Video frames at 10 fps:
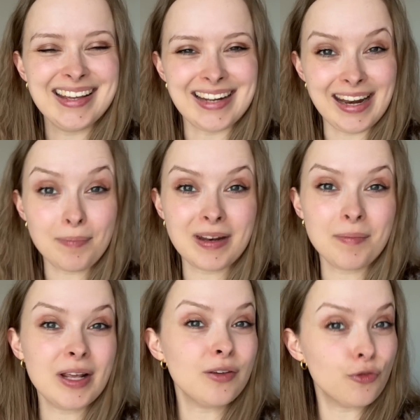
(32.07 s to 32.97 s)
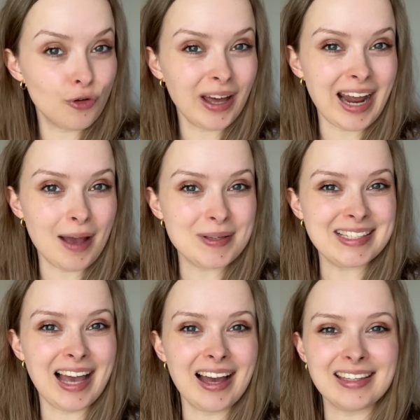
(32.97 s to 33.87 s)
Der lebt nämlich für ein halbes
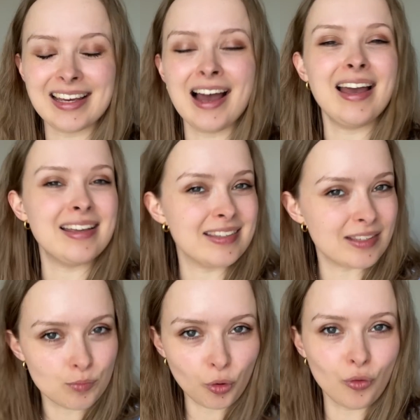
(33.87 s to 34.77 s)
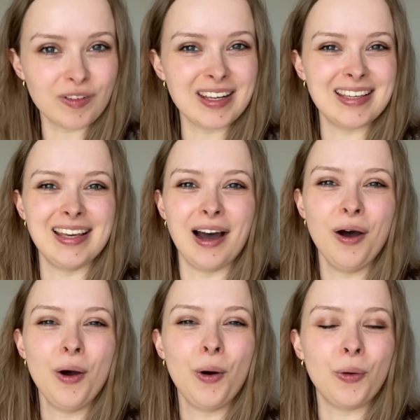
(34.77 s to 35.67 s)
Jahr hier, er ist beruflich hier
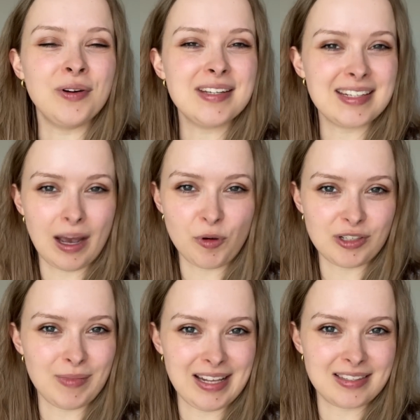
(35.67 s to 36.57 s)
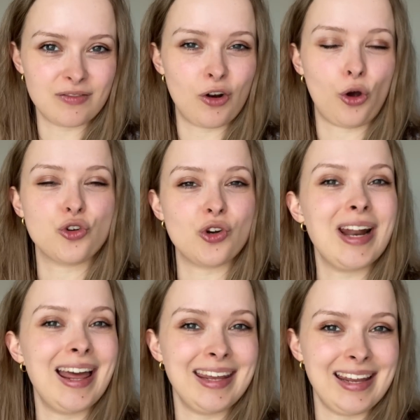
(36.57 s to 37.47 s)
und ich habe euch im letzten Blog schon
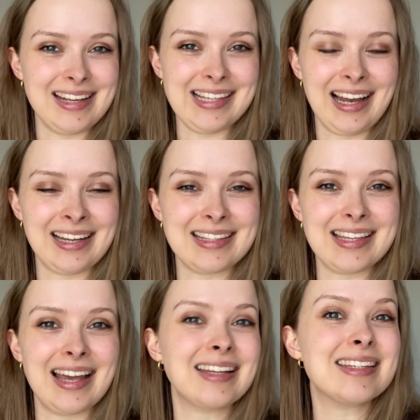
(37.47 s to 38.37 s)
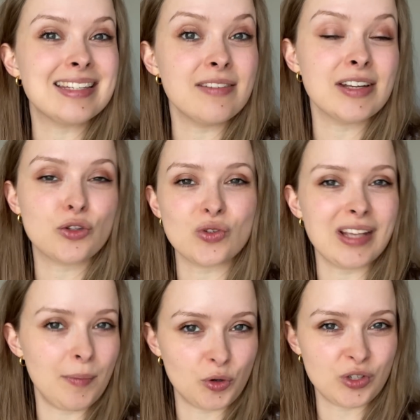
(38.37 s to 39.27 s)
einige der Sachen gezeigt, die wir
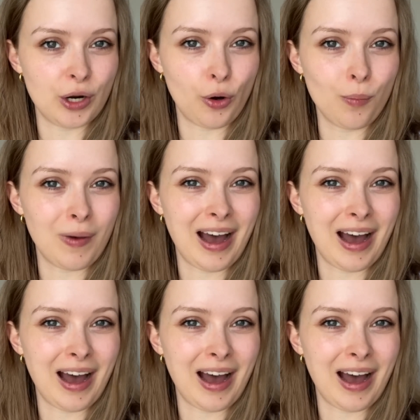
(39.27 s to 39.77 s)
zusammen unternommen